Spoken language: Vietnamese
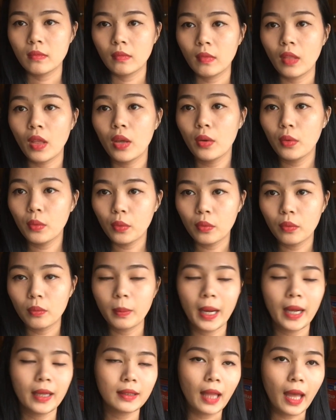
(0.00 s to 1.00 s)
thiêu
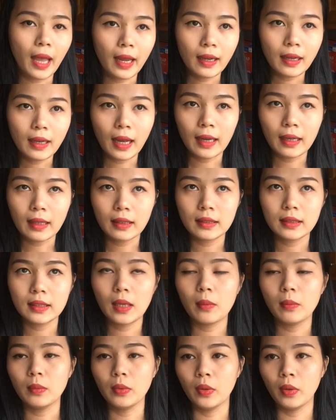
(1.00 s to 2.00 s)
mai táng anh
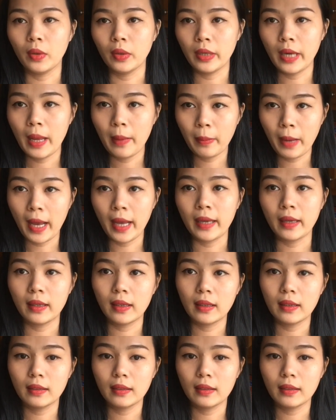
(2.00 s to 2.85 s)
xong rồi đem hài